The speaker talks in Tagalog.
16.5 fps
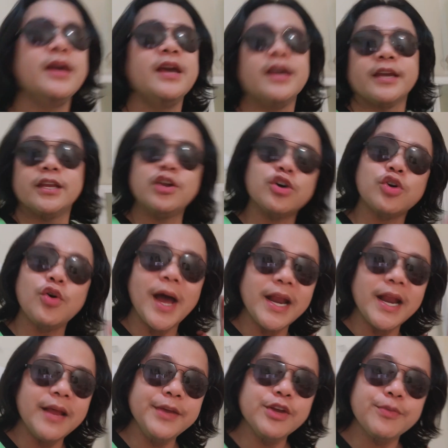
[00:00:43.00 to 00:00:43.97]

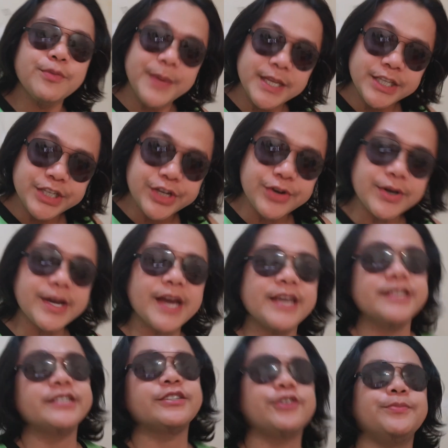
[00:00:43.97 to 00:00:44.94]
Kinukuha namin yung video
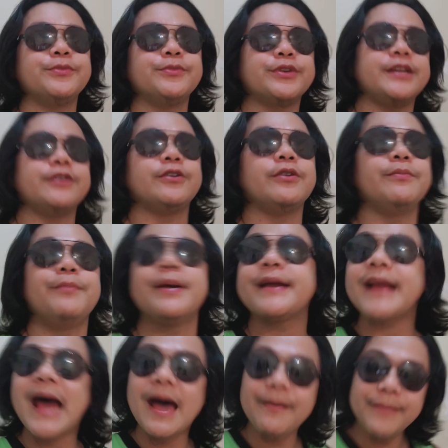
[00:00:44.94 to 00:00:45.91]
kay Isko Moreno.
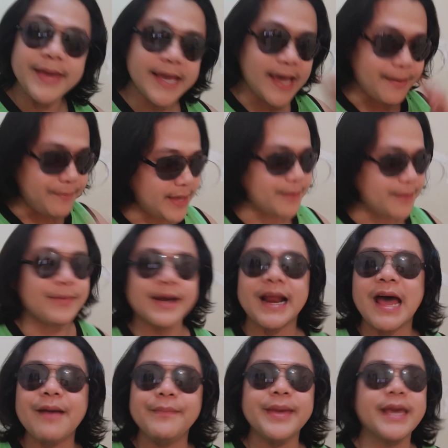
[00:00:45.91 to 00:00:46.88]
Marami kami,
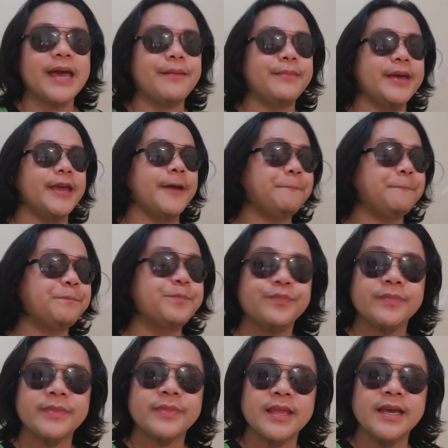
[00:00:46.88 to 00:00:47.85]
marami kami.
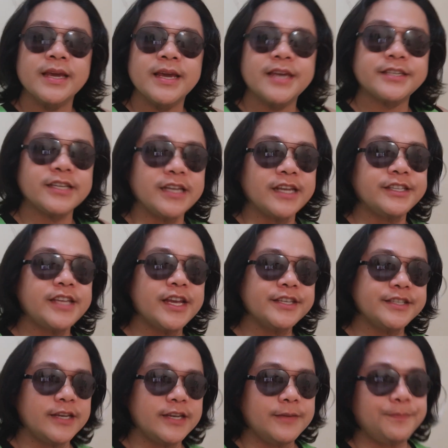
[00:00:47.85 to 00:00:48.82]
Isa na dyan
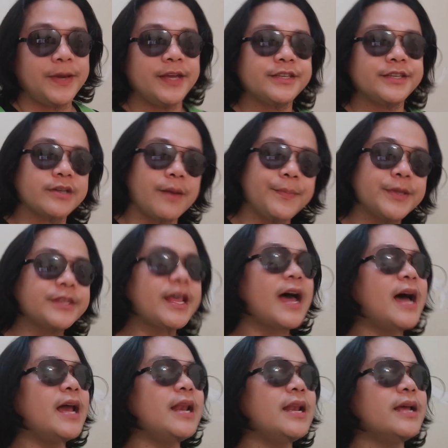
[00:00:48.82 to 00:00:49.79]
si PH
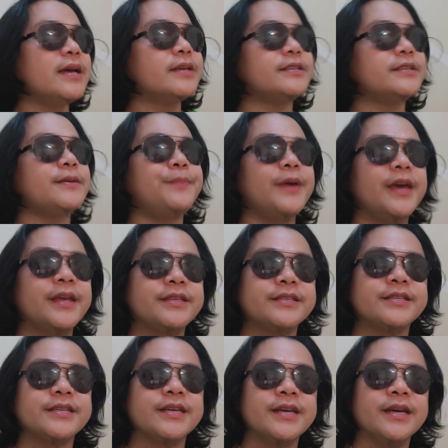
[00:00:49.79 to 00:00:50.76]
Capital, si
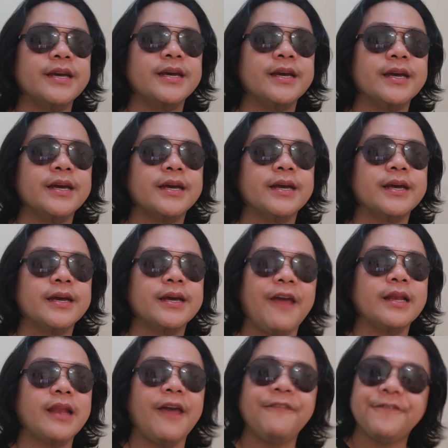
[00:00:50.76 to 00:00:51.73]
PH
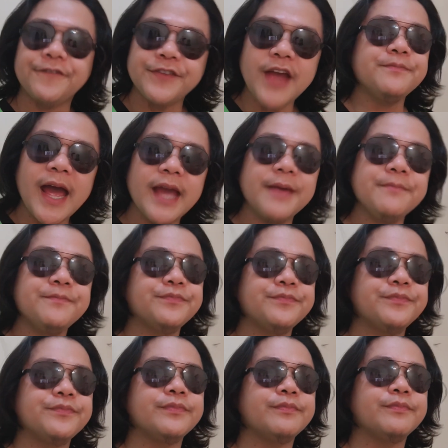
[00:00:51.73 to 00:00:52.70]
Lifetime.
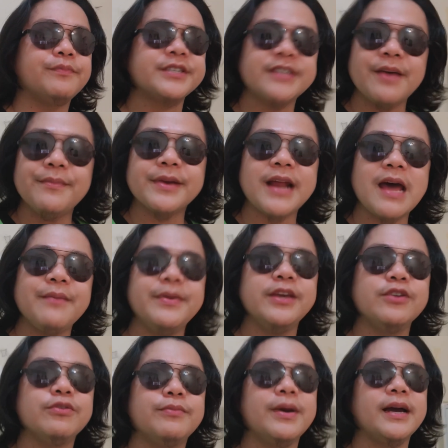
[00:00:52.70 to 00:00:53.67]
Basta
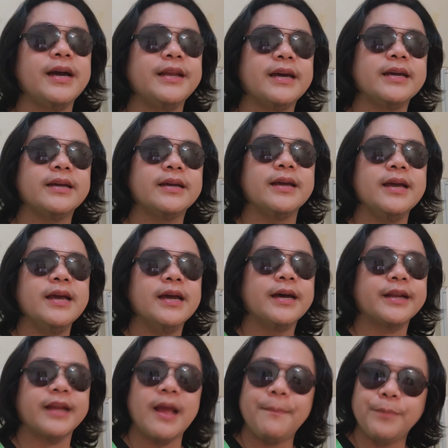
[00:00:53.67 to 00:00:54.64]
marami yung mga
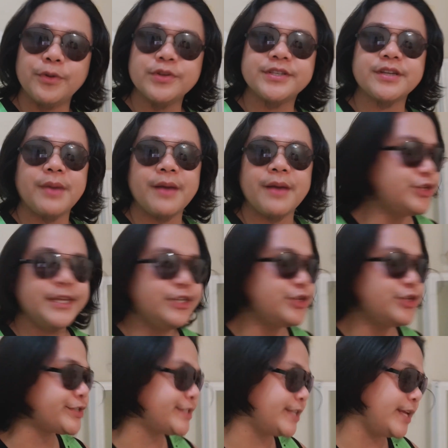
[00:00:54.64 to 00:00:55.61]
nag-re-upload sa mga
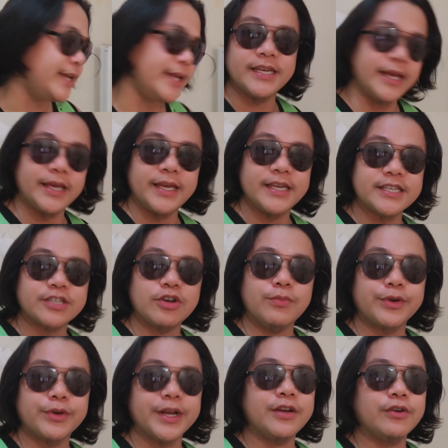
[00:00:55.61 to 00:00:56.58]
videos ni Isko
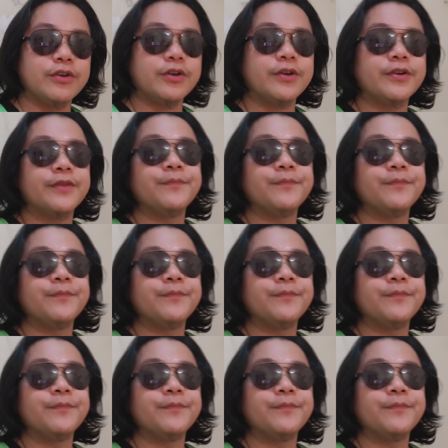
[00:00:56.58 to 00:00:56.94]
Moreno.